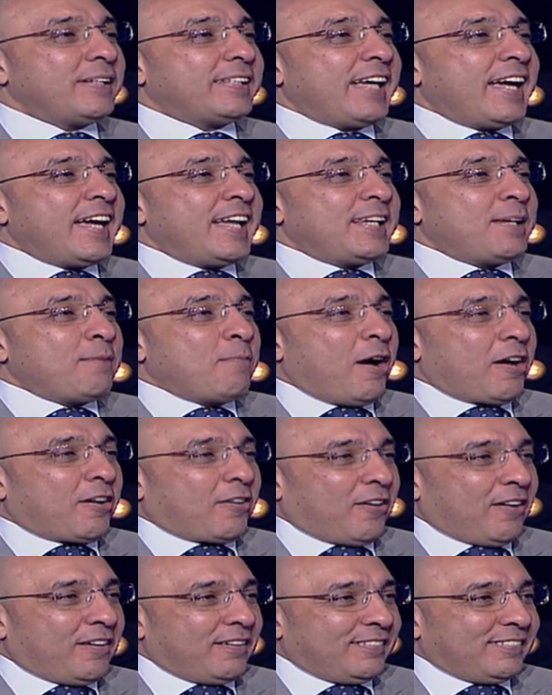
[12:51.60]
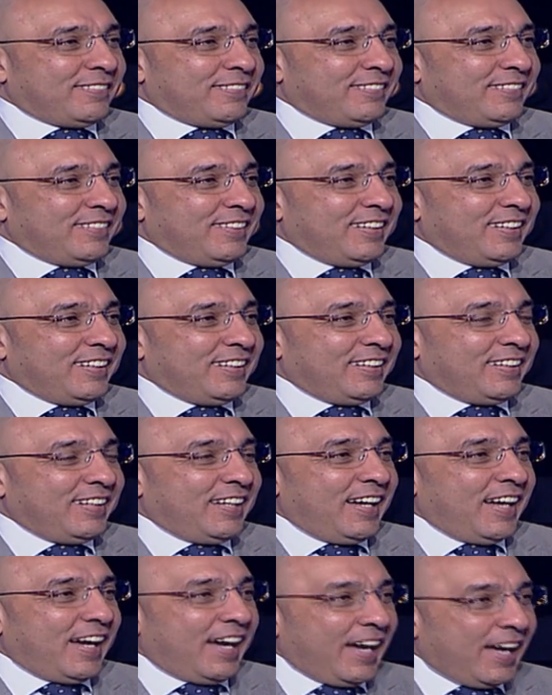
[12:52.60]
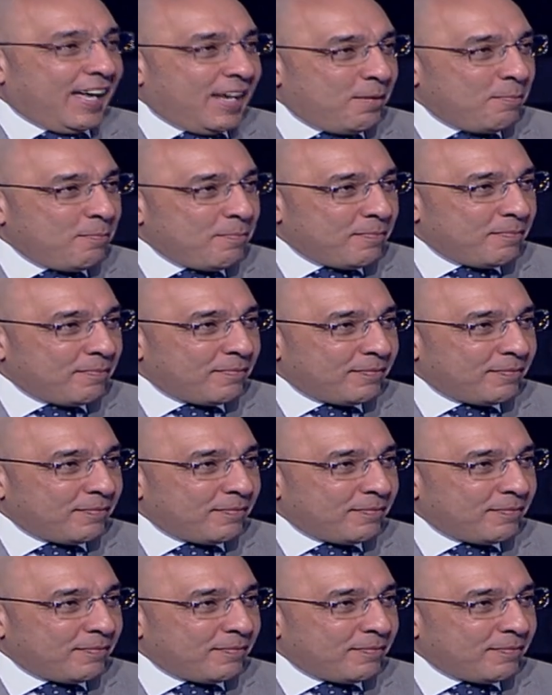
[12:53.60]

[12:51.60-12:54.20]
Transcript: إيه؟ تاني مرة حلم